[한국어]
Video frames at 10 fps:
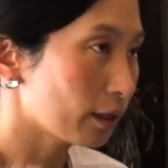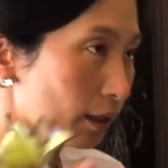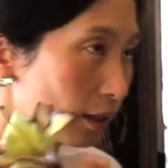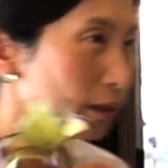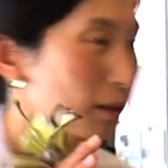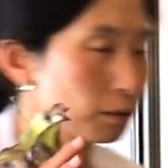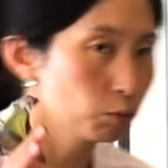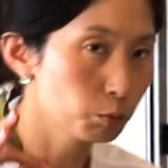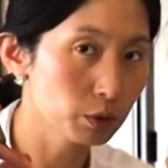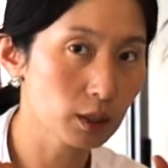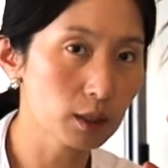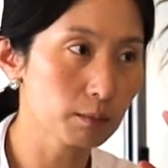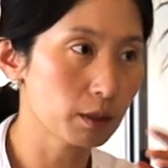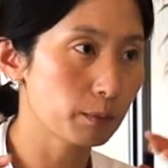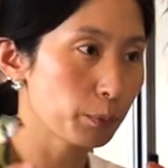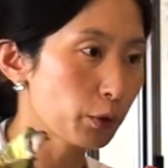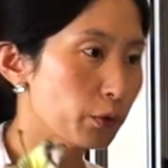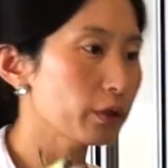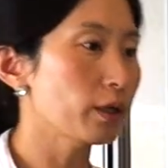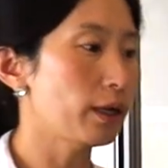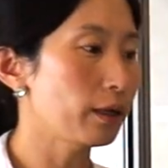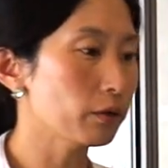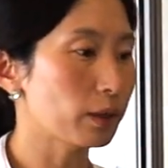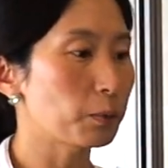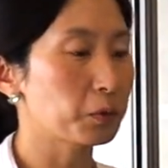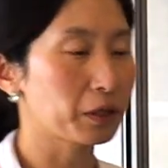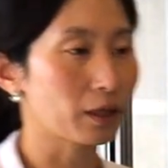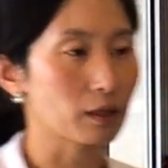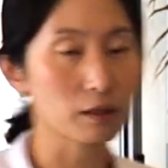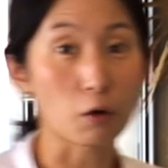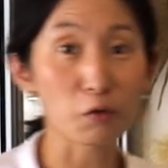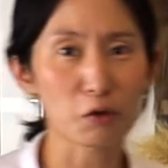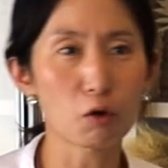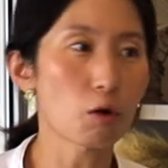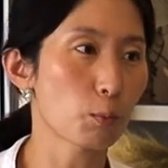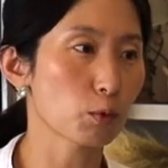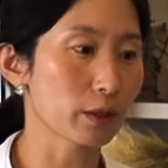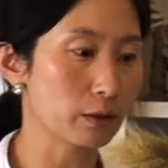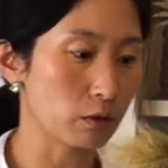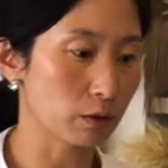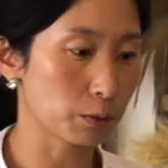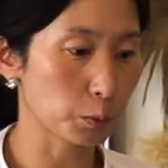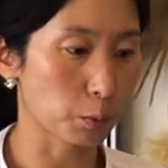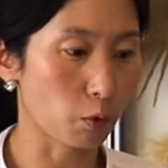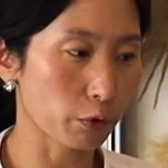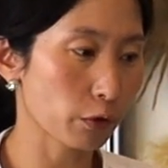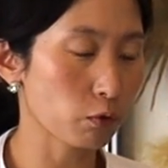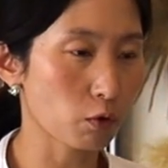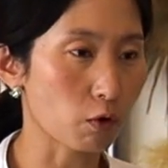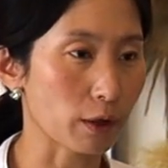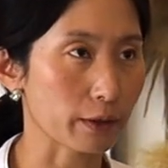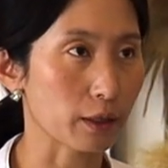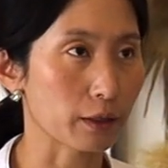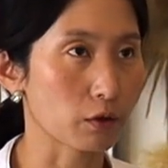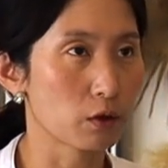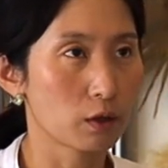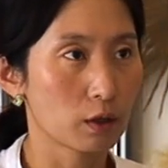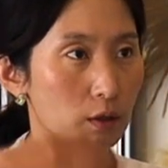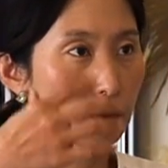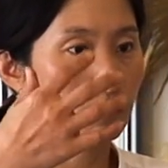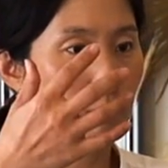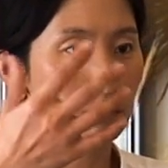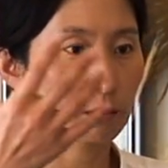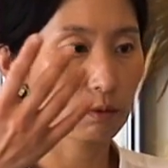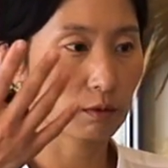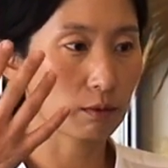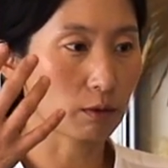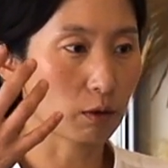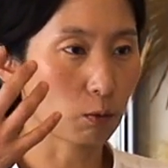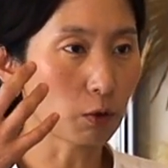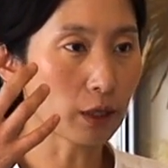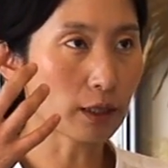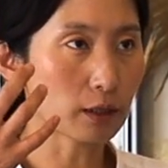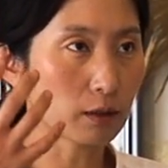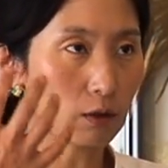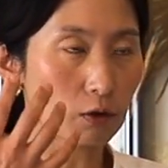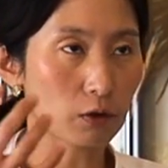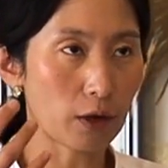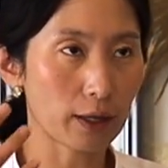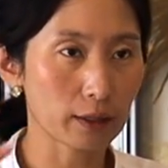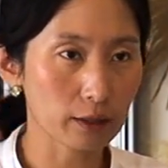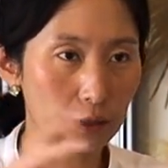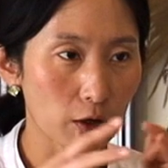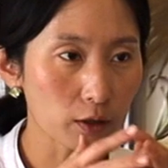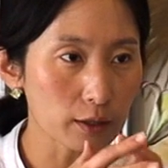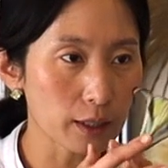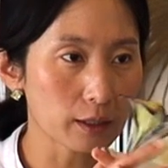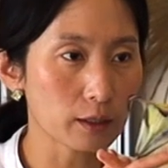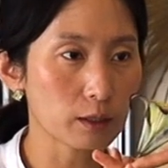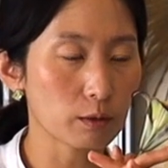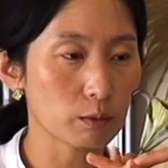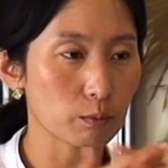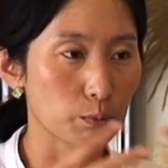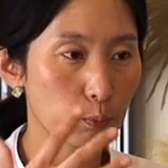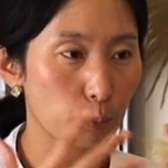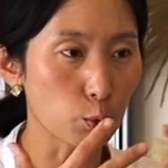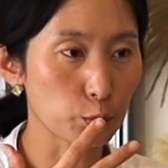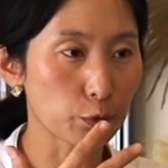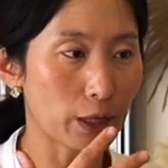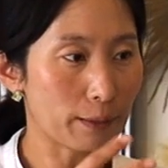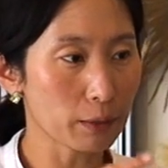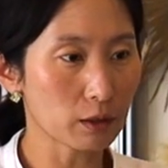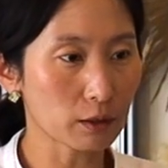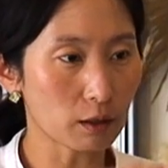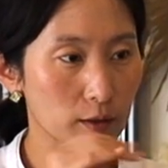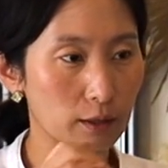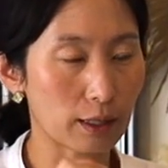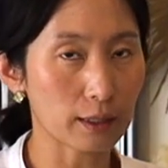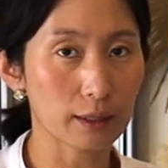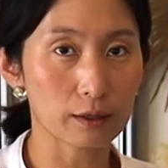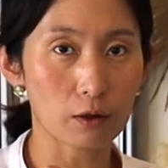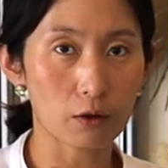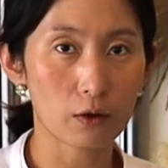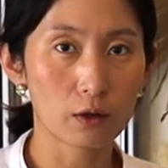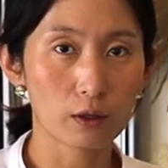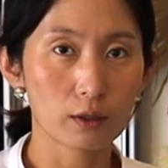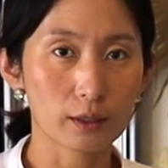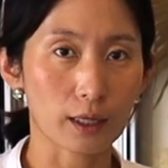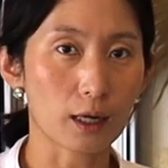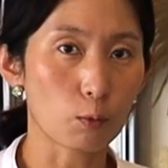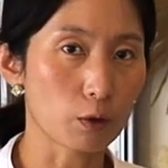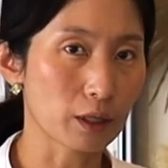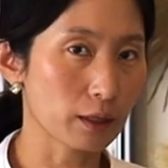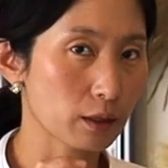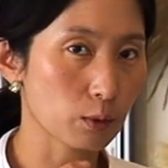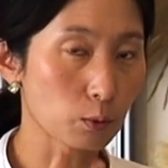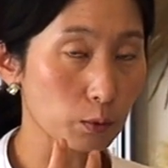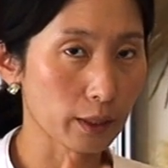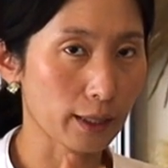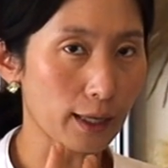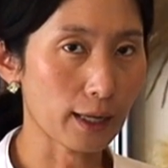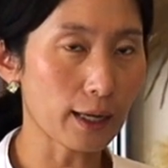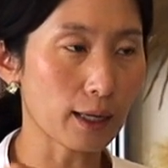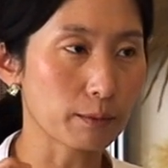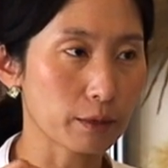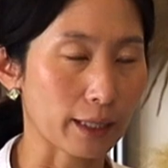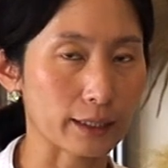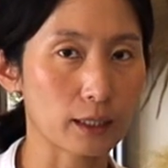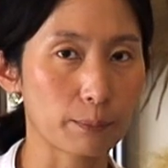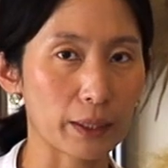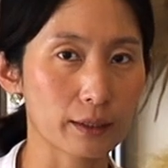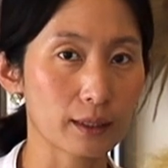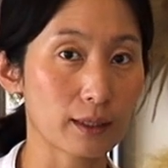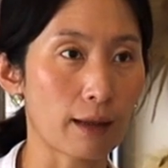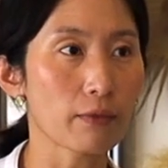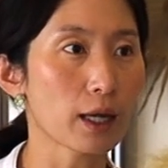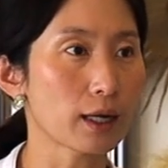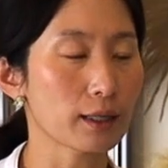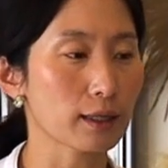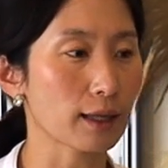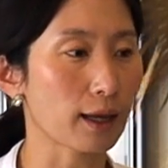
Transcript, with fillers: 이 움직임을 표현을 하려다 보니까 그 어떤 것보다 저는 좀 어려운 것 같아요. 어, 원하는 어떠한 그 형태를 보존하면서 그 안에서 제가 원하는 꽃의 컬러감을 같이 배치를 한다라는